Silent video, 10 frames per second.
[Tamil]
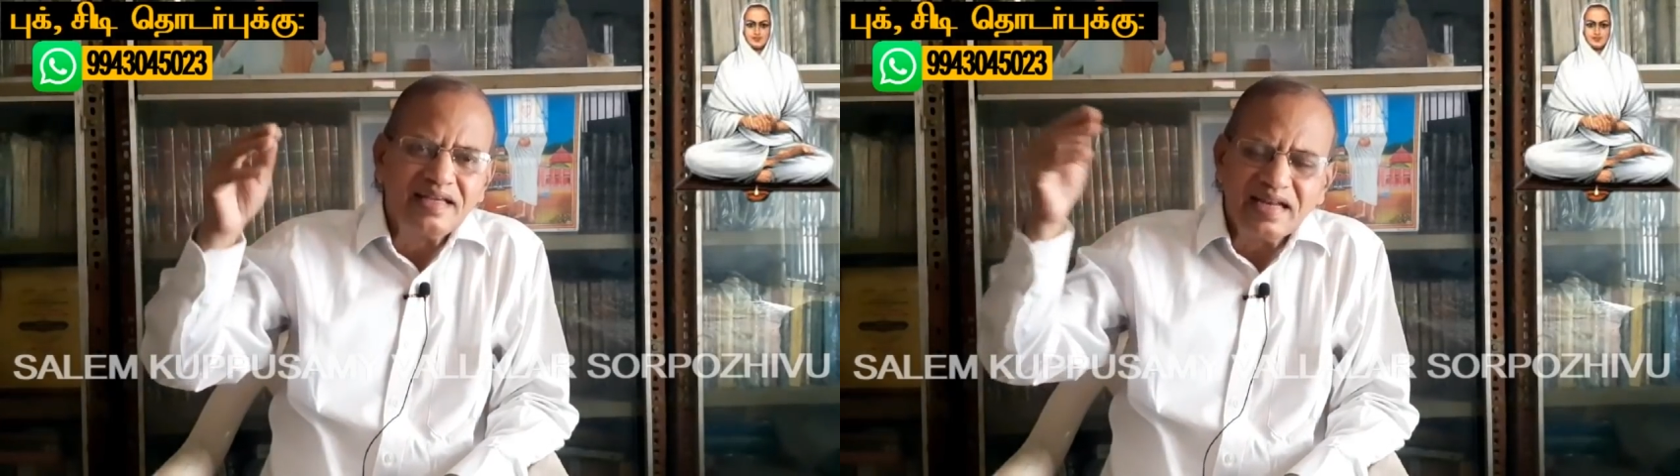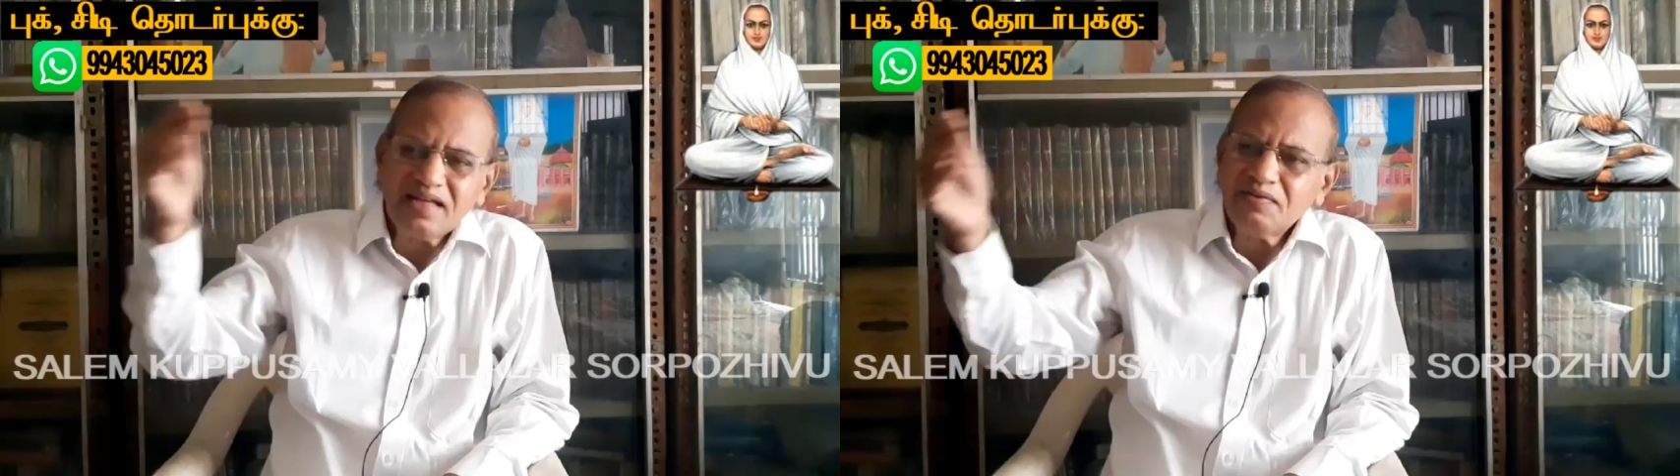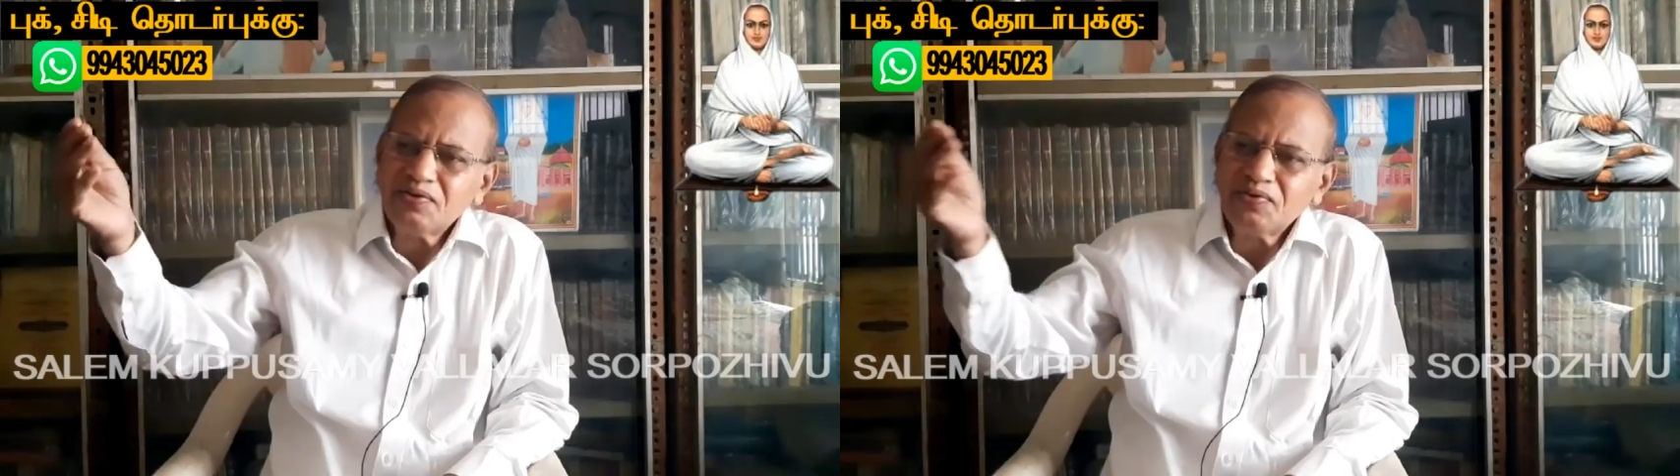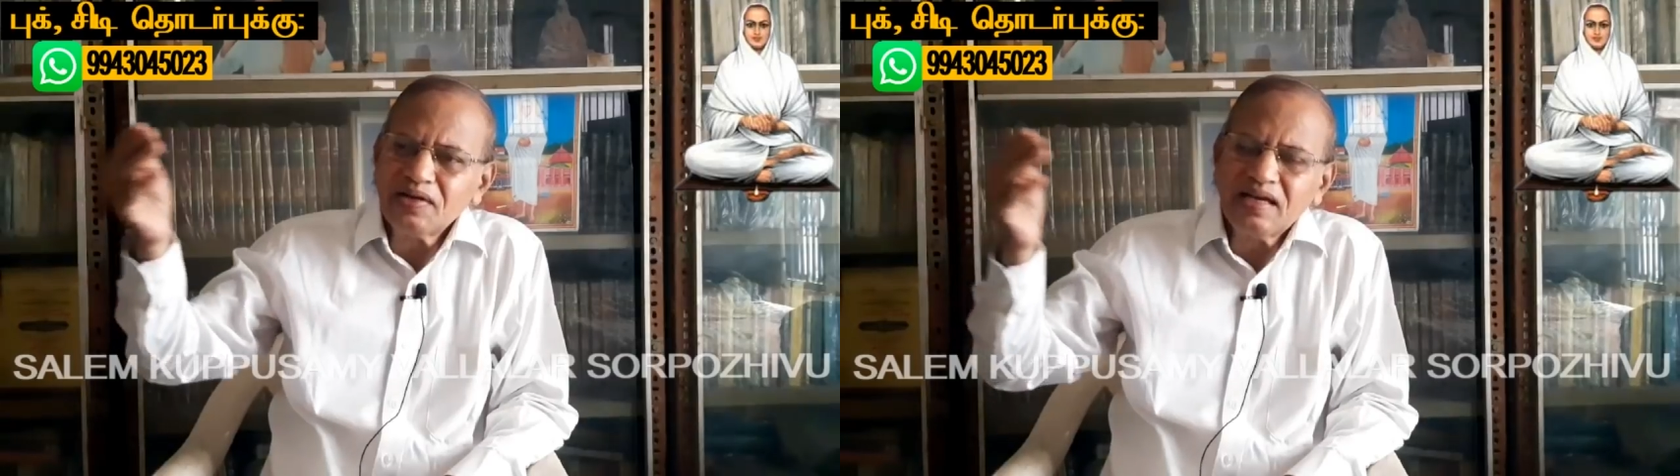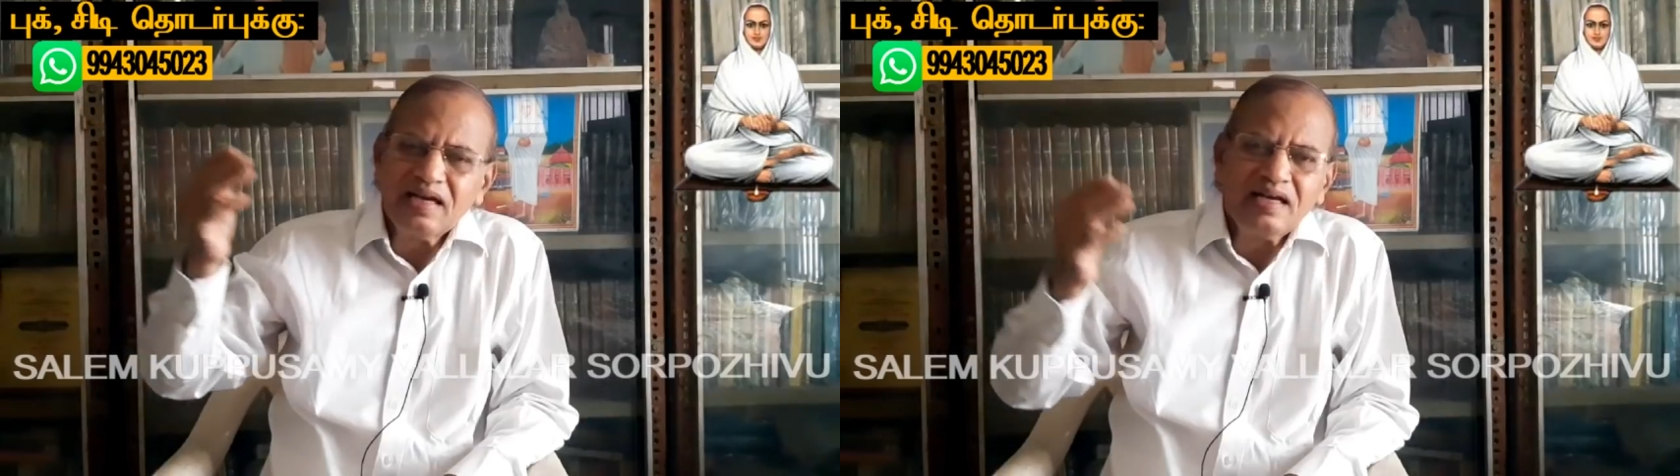இறைவனுடைய